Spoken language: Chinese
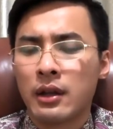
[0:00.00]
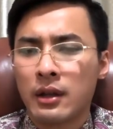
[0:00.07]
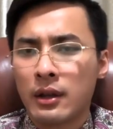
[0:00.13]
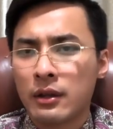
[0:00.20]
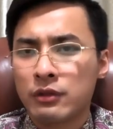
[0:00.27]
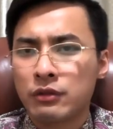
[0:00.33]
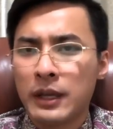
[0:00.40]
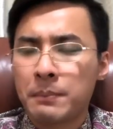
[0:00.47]

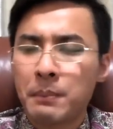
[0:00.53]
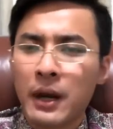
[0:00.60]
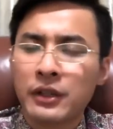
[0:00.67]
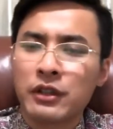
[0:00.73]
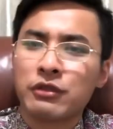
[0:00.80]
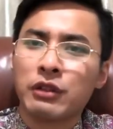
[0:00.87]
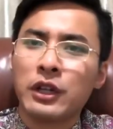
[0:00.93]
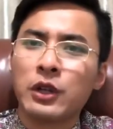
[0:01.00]
最棒的
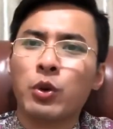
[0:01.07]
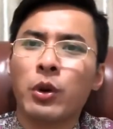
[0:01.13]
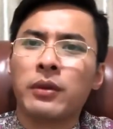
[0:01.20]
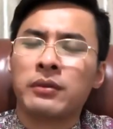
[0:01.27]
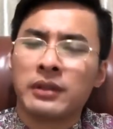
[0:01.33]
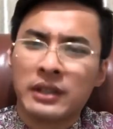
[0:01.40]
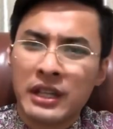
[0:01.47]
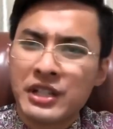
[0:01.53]
水果
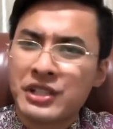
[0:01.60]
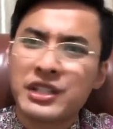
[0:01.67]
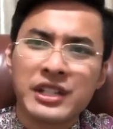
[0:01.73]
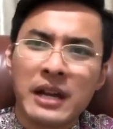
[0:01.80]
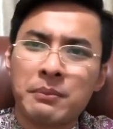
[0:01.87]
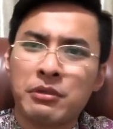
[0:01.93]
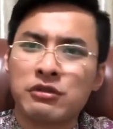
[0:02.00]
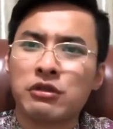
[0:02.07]
也生
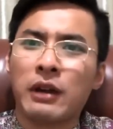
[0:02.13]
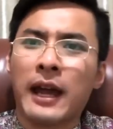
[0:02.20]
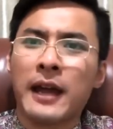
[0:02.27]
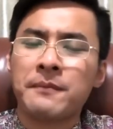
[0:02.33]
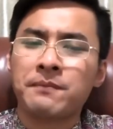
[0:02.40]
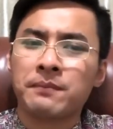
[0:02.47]
产不出来，